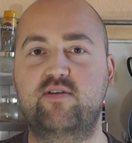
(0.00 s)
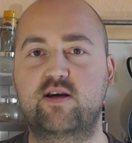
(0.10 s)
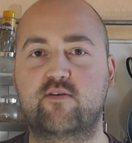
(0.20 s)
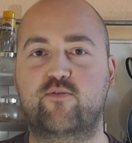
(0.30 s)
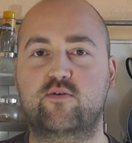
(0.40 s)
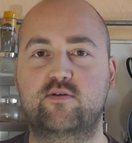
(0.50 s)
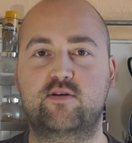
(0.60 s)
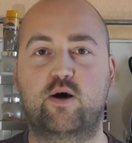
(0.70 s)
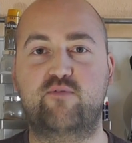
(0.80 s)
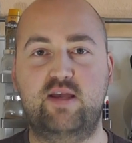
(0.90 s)

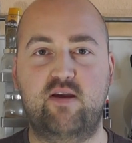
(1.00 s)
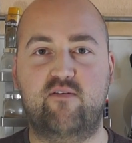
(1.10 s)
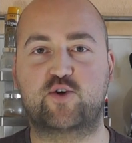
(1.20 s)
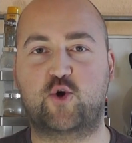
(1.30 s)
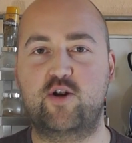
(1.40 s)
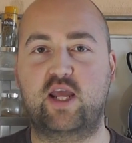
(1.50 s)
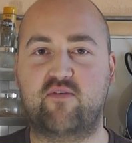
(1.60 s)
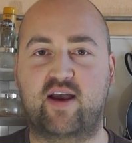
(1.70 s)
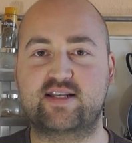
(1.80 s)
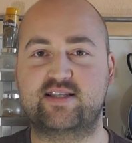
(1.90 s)
wiedergefunden, auf ewig verschollen, ich
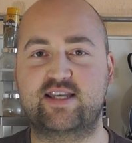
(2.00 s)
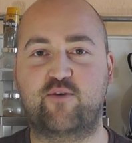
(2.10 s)
weiß es nicht.